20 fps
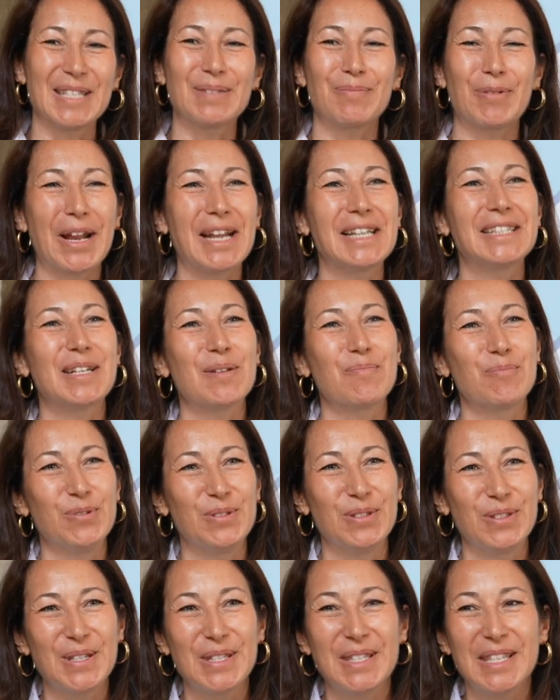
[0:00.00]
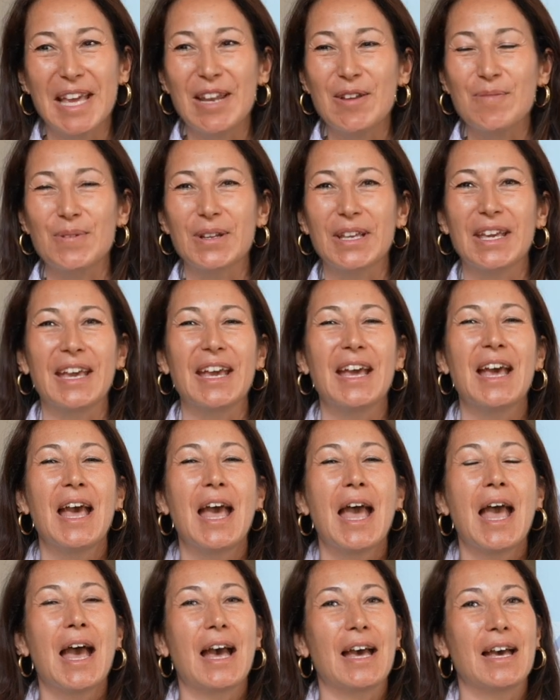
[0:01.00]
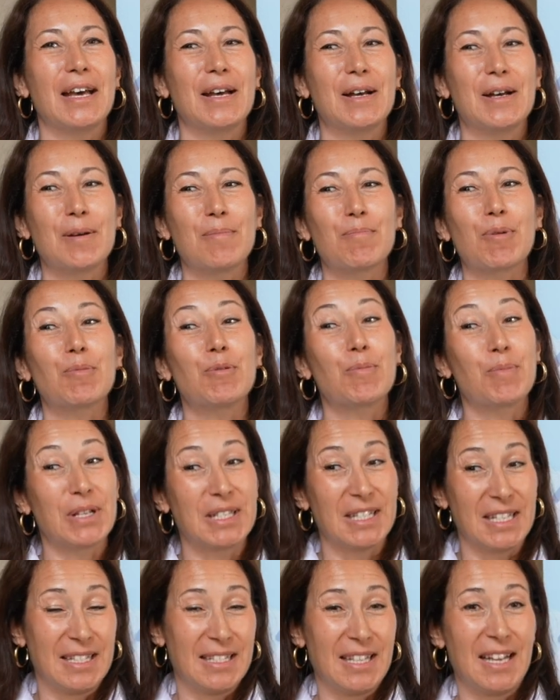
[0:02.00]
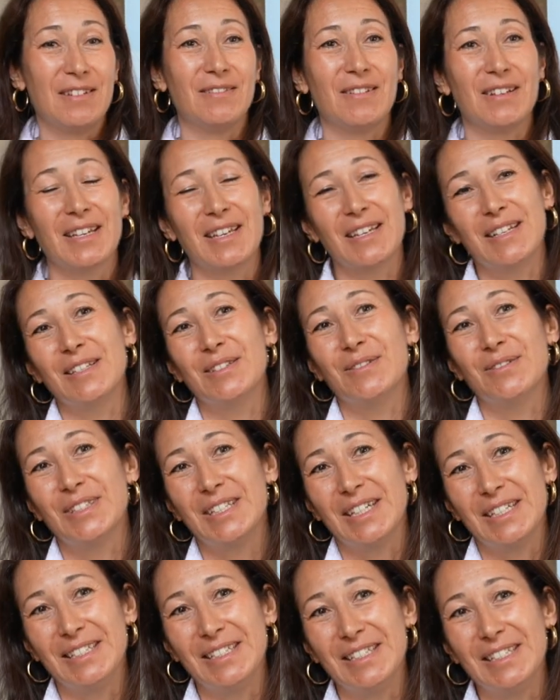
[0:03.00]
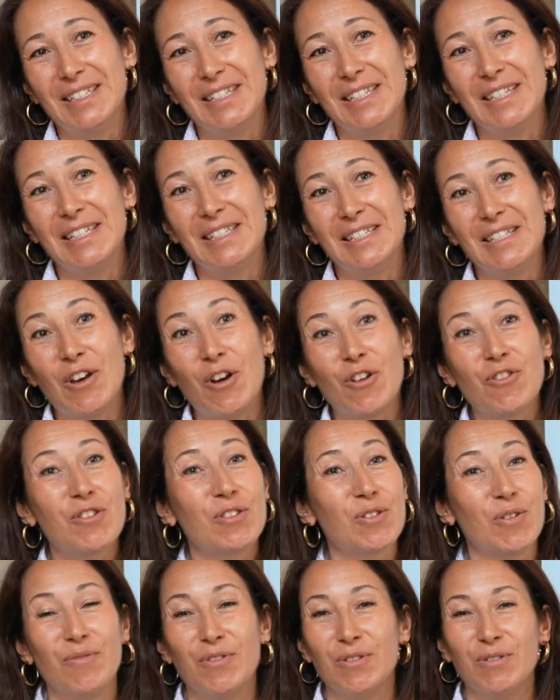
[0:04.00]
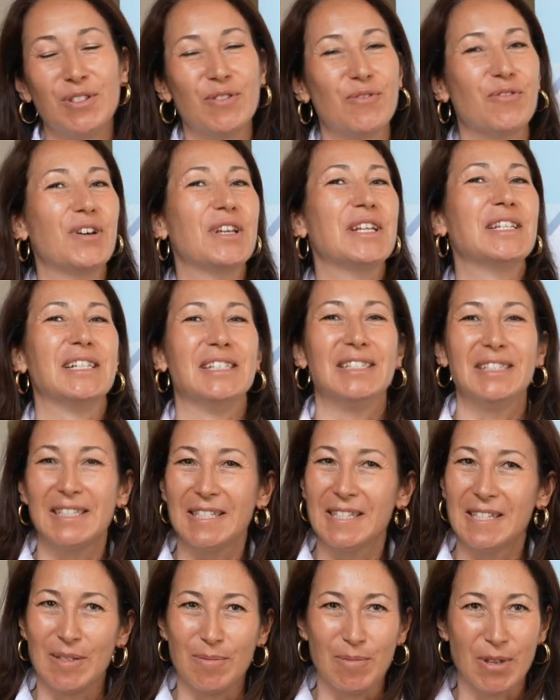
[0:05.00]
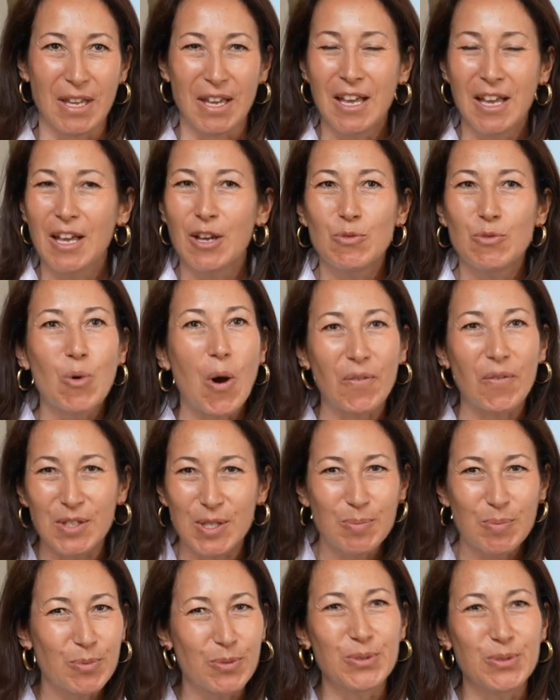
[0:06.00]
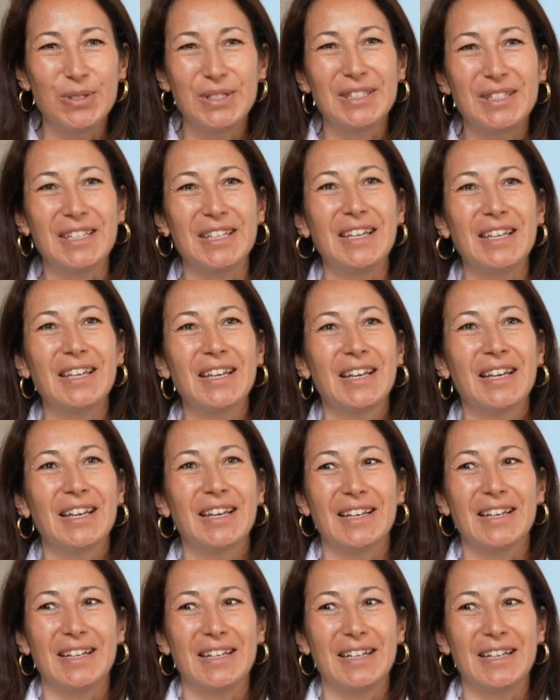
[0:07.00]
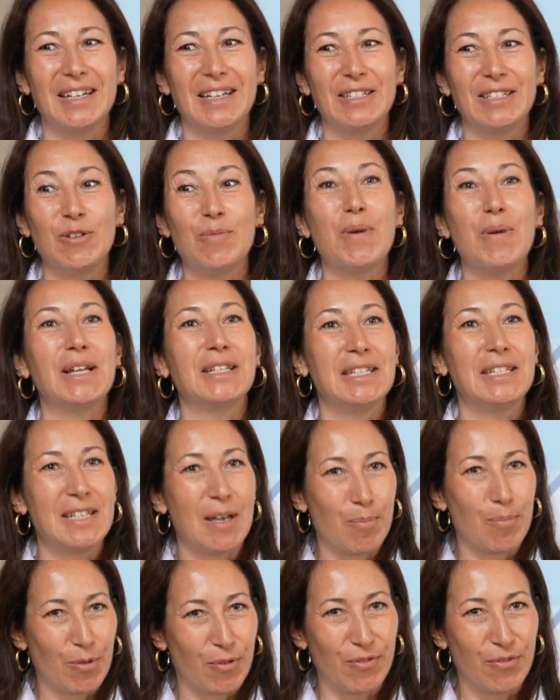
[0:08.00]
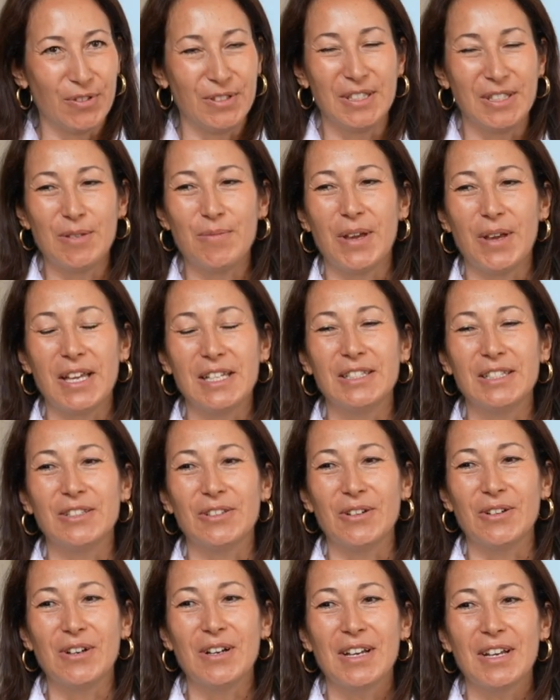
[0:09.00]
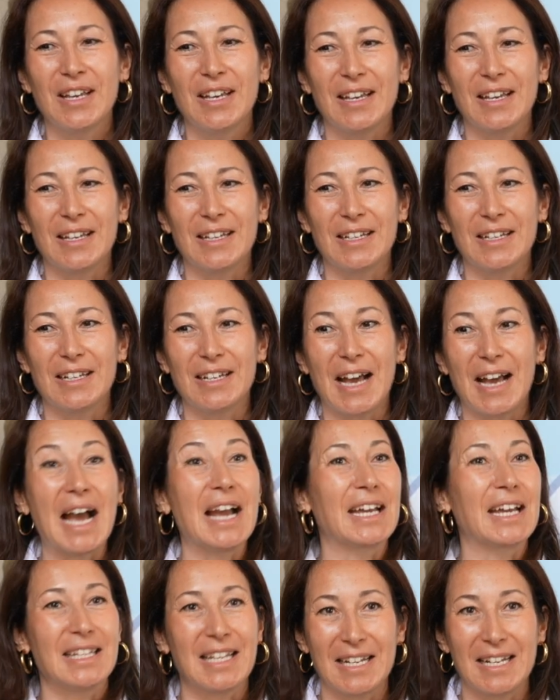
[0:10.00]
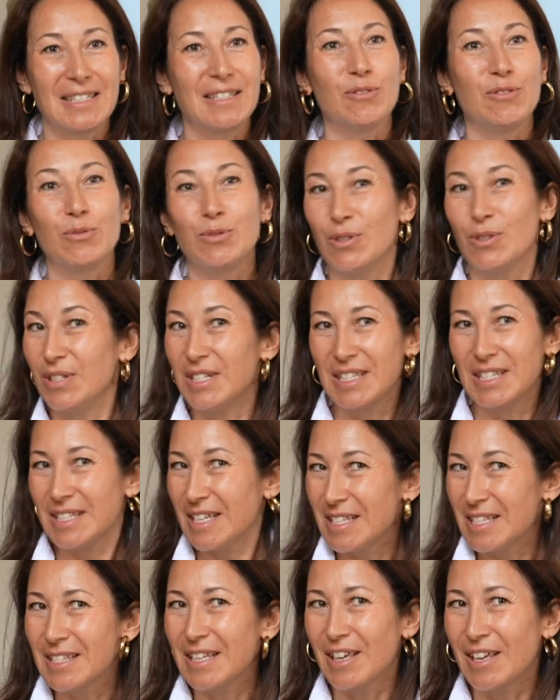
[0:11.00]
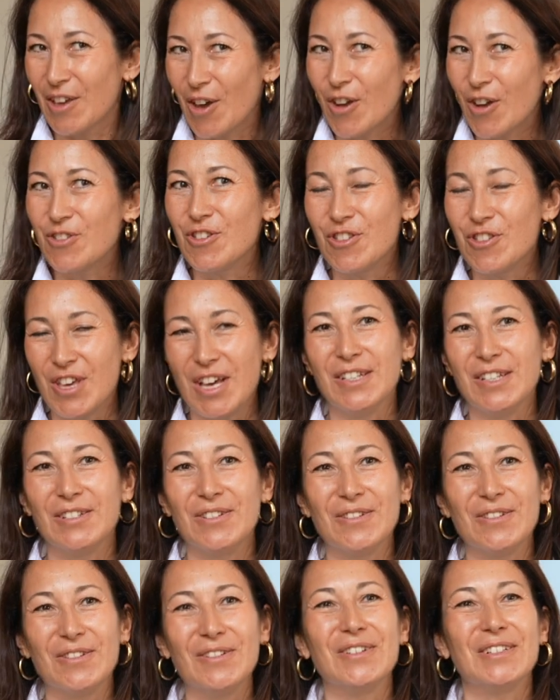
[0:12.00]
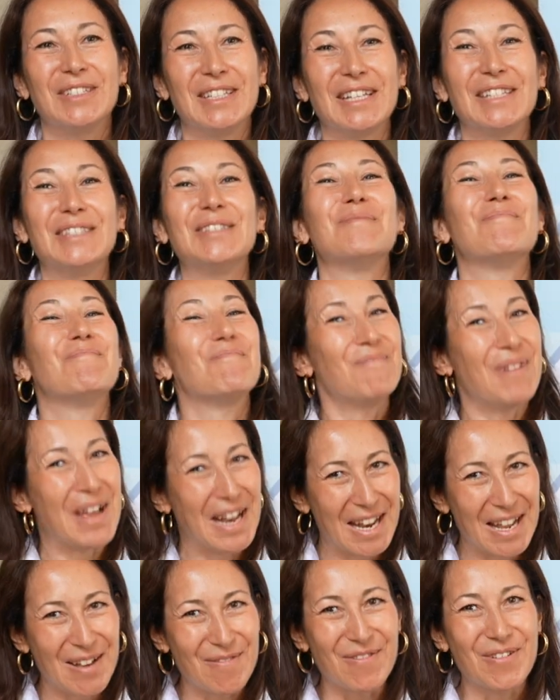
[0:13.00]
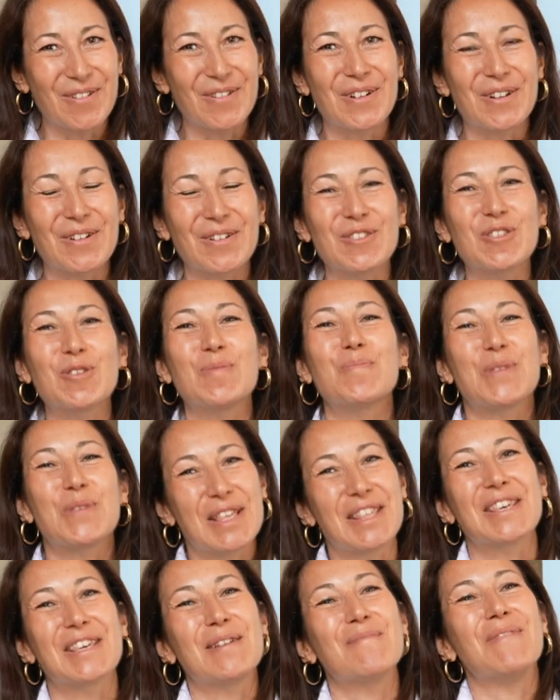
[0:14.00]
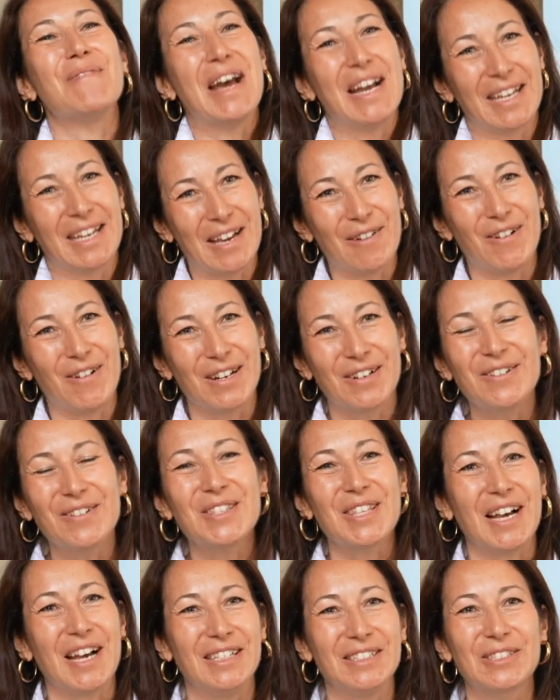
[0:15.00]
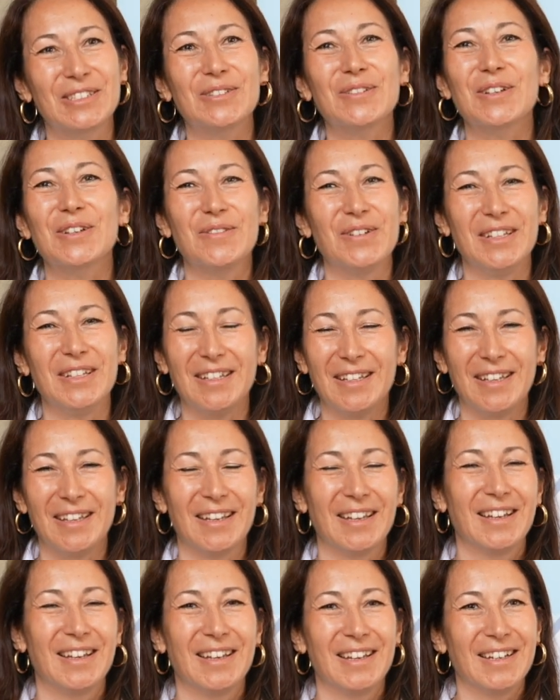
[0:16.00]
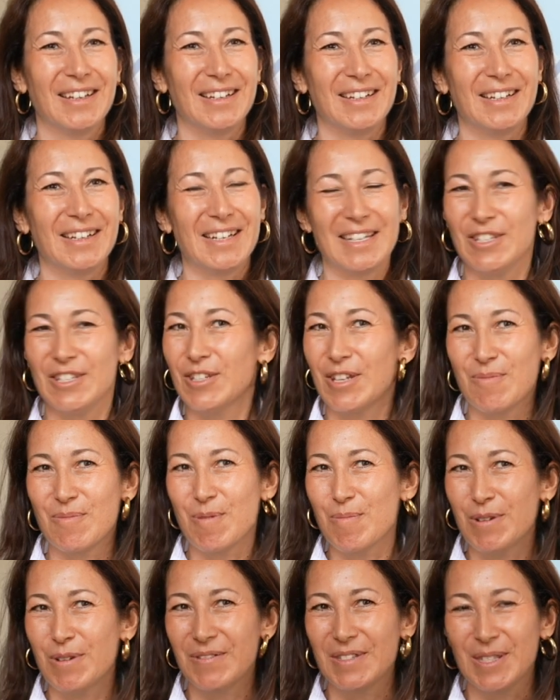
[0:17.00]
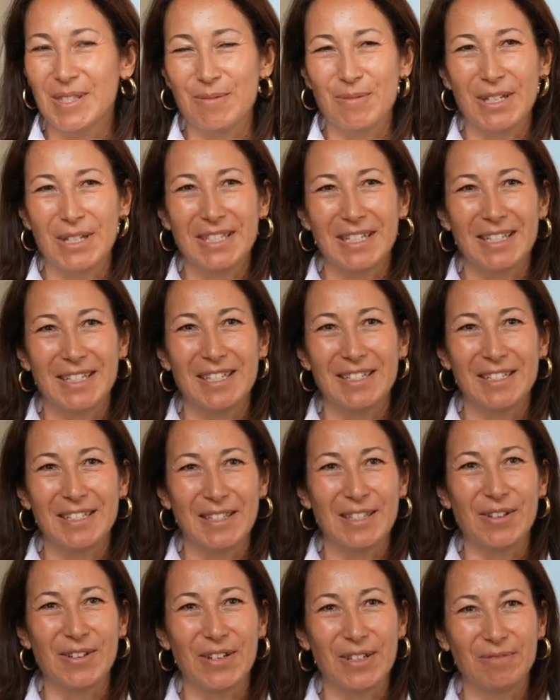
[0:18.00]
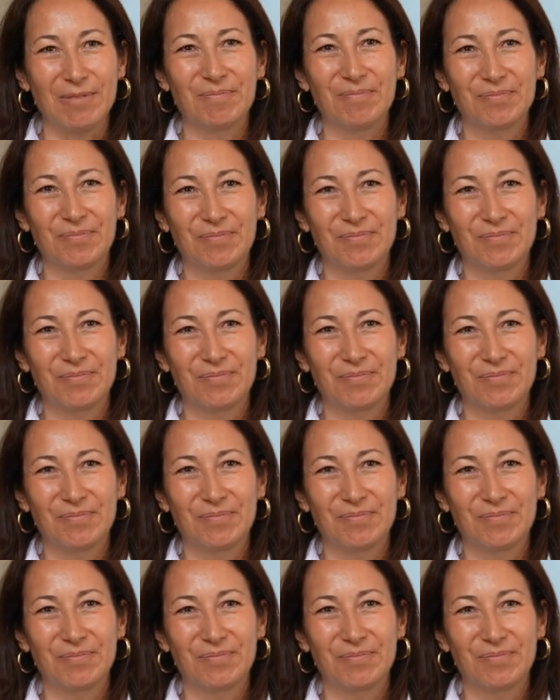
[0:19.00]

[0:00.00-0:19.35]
a esplorare 3.0 perché eh, proprio presentando anche i risultati di, di, oggi sono venuti fuori tantissimi nuovi spunti, eh, domande di approfondimento, eh, anche dalle istituzioni stesse che oggi ci hanno detto bel lavoro, ci piacerebbe anche qualcos'altro e quindi eh, lanceremo brevissimo la terza edizione.